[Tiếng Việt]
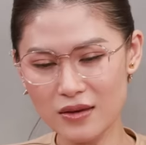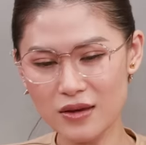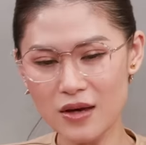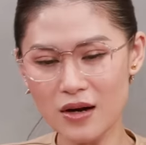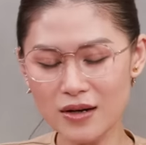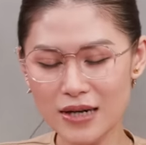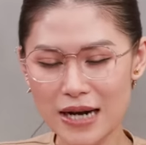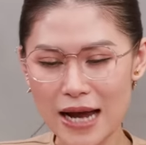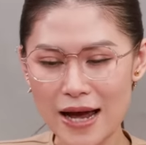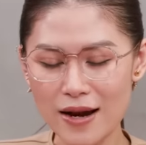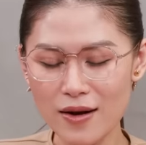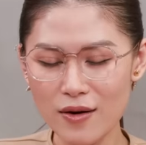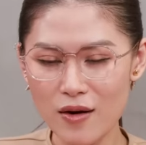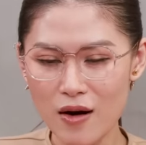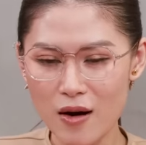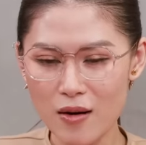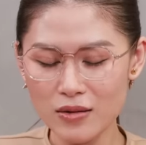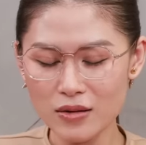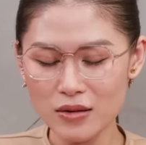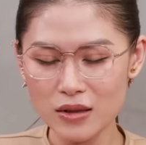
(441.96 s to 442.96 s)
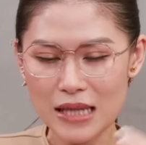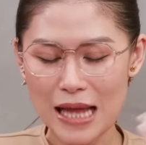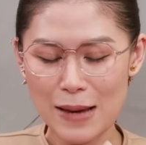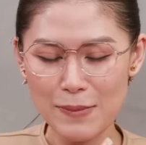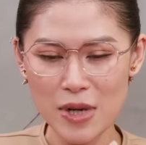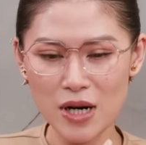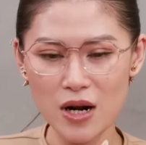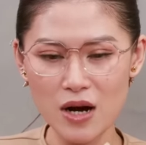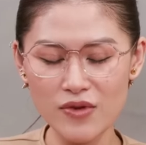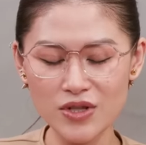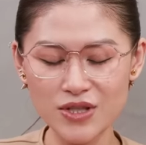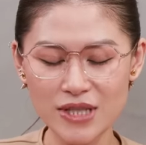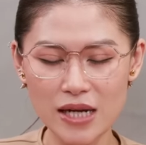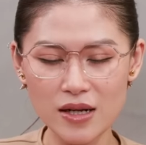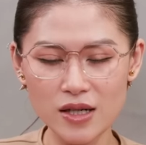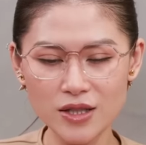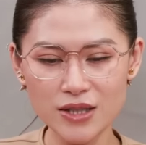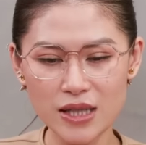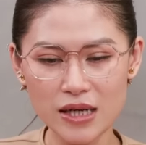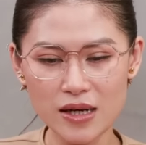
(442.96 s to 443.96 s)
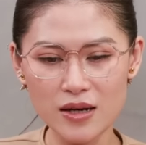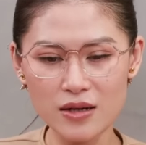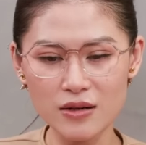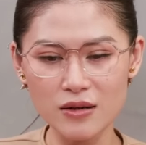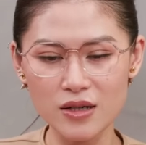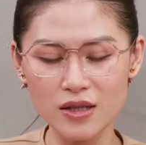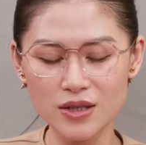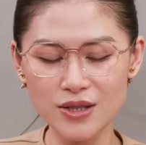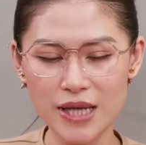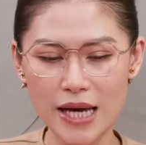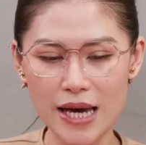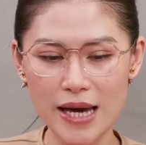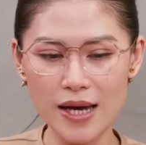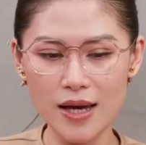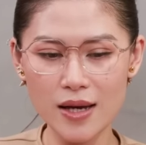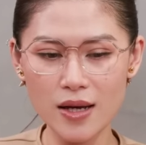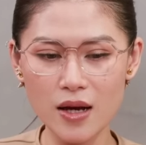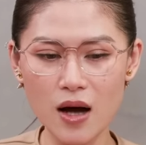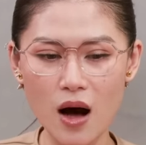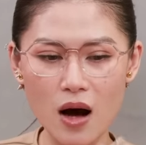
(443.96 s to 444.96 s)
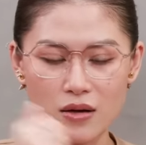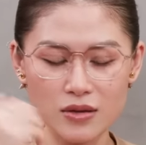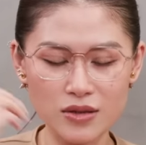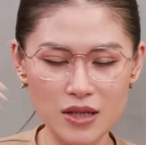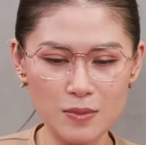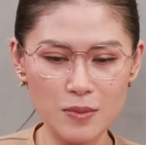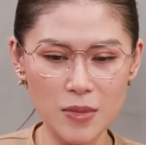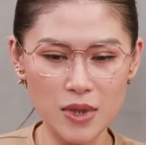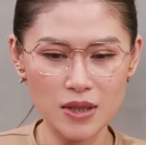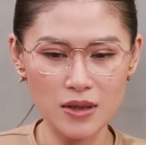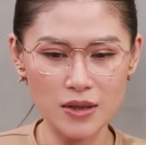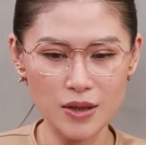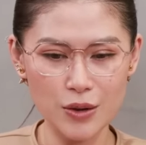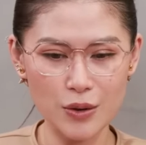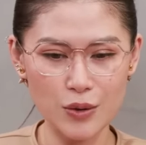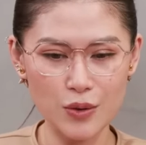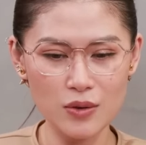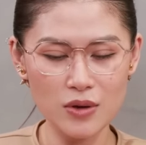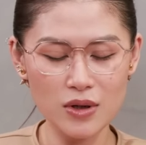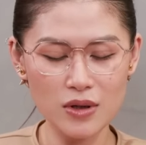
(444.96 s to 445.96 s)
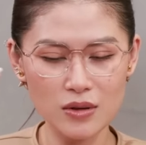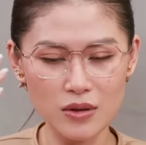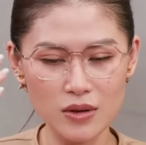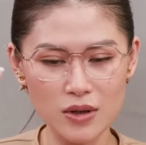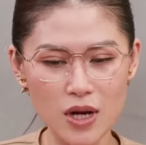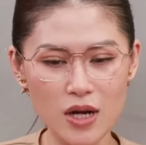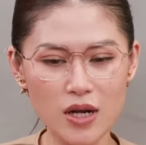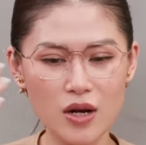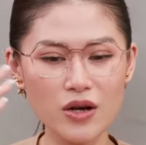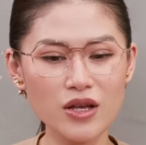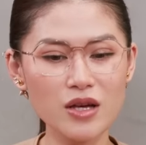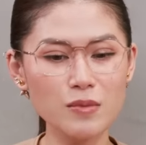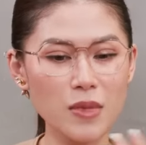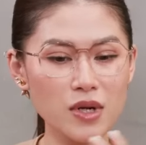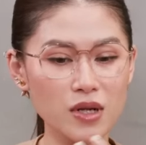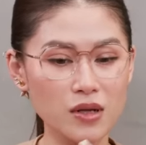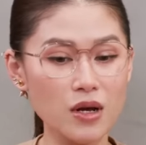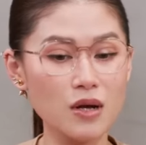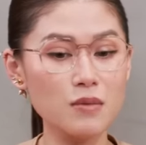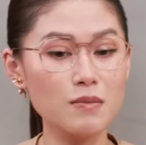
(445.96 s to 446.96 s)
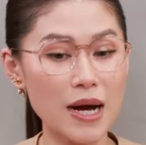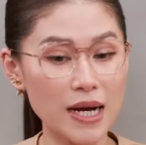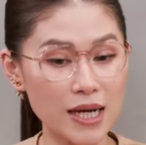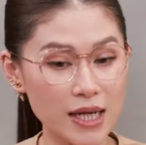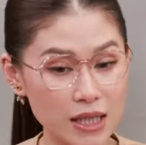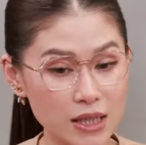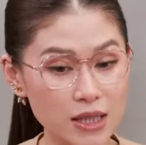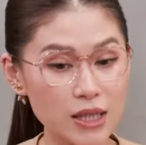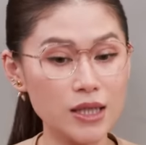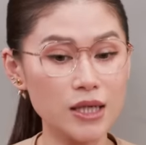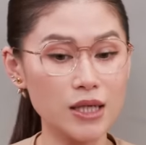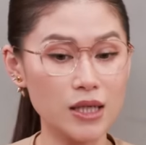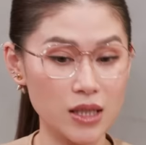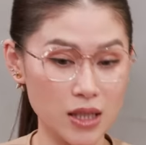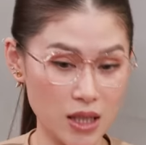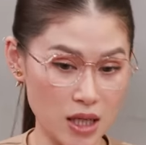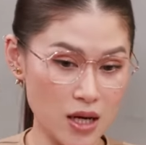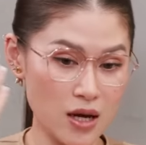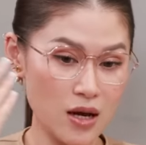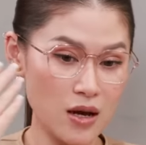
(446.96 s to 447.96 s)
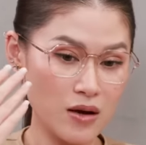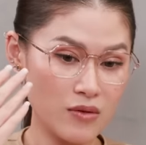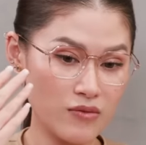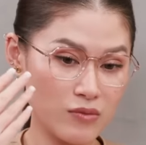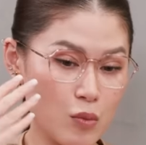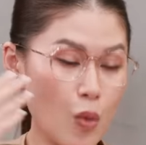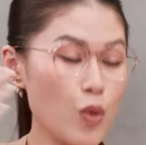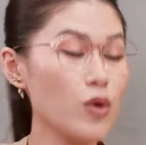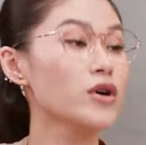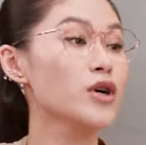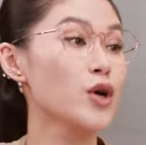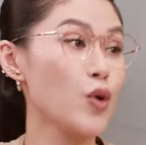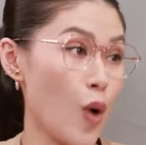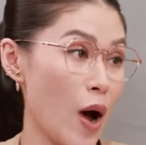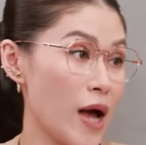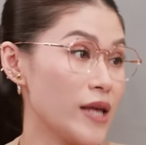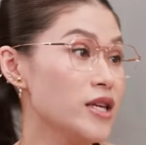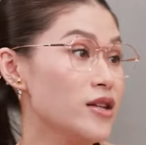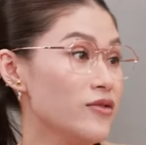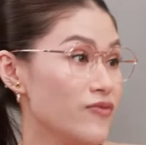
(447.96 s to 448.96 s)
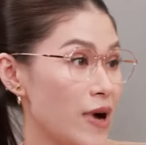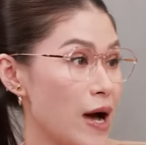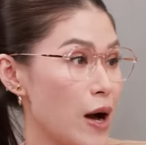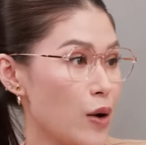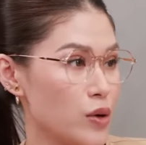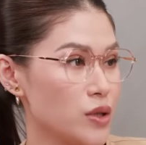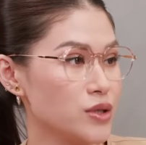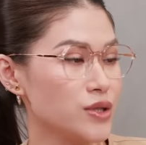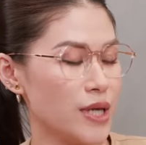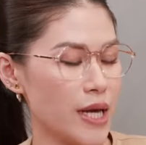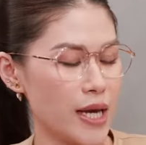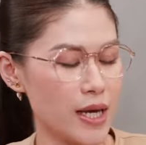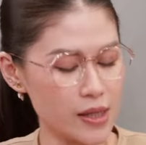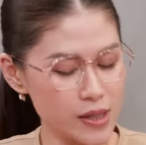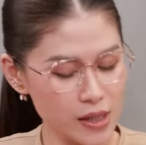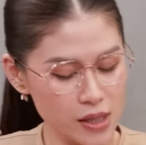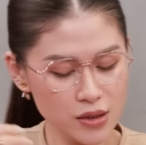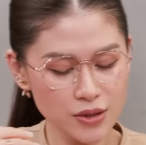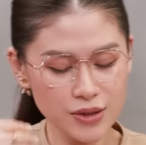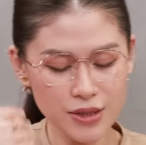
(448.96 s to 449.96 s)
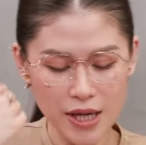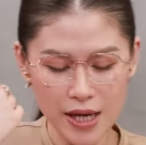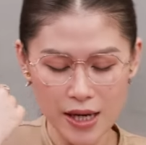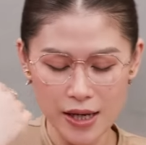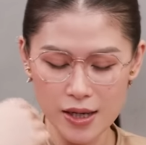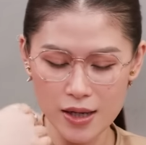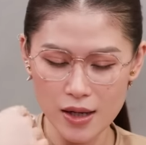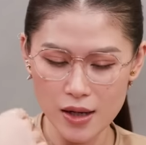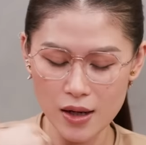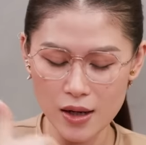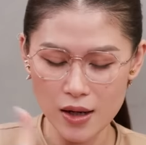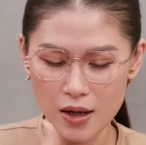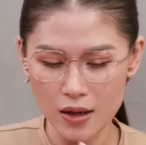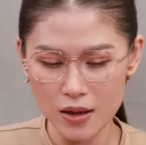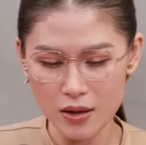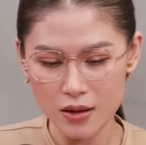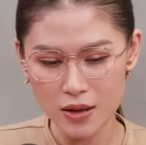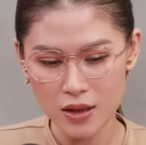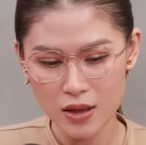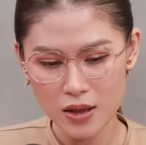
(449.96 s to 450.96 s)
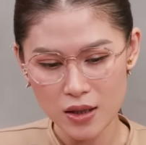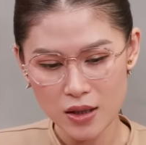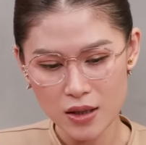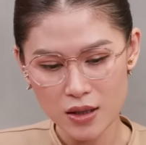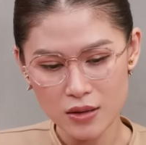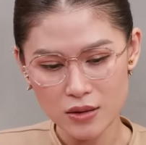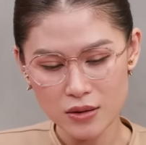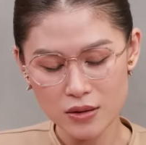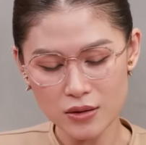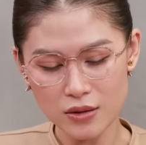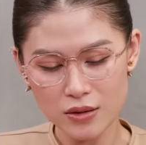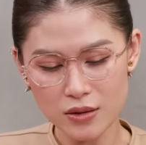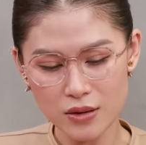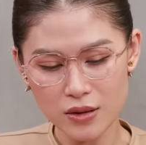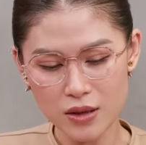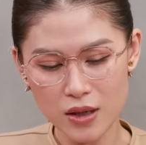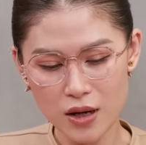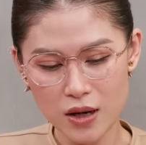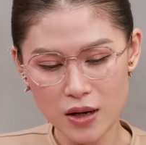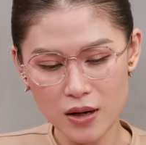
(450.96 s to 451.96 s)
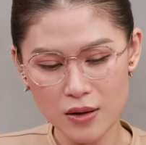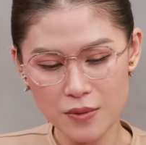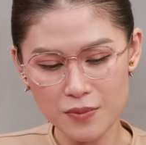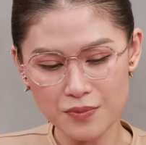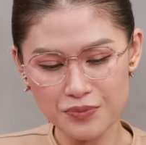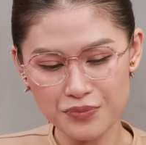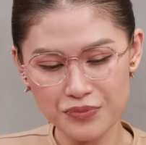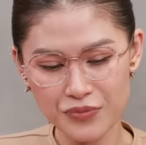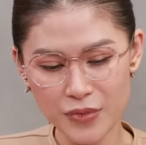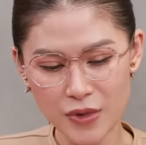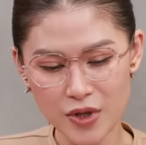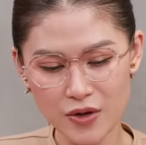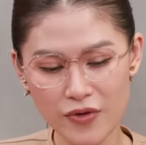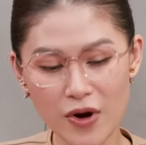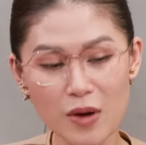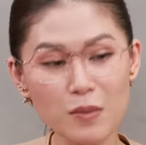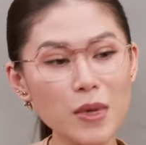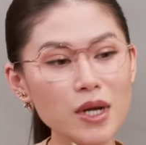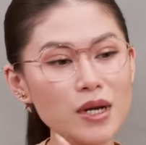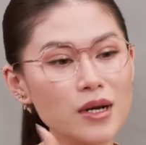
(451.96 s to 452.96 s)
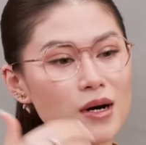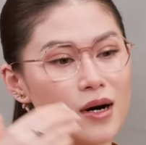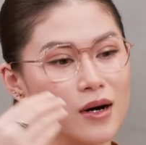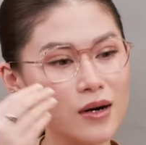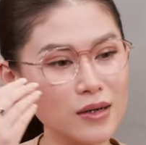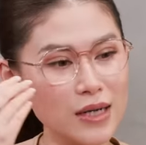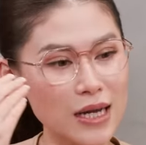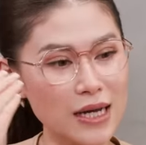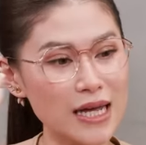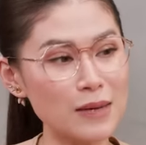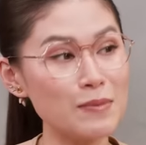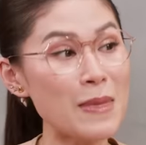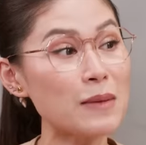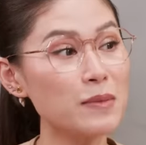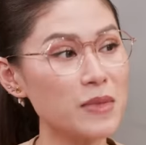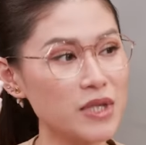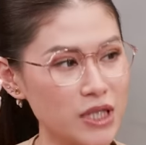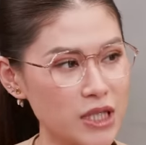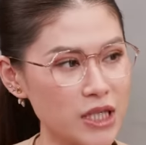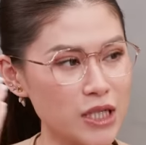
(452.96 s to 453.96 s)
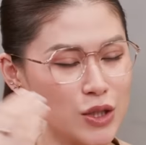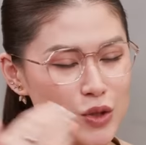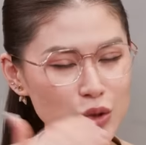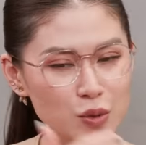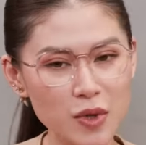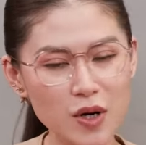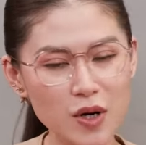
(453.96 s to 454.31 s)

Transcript: thực ra nó có, em đang nói về stylist là cái người sẽ cân cho mình kiểu nên nói cho mình nên mặc cái gì, một người ngoài nhìn vào nó sẽ nó sẽ uh, được uh, phân minh hơn là cái mắt mình nhìn, đúng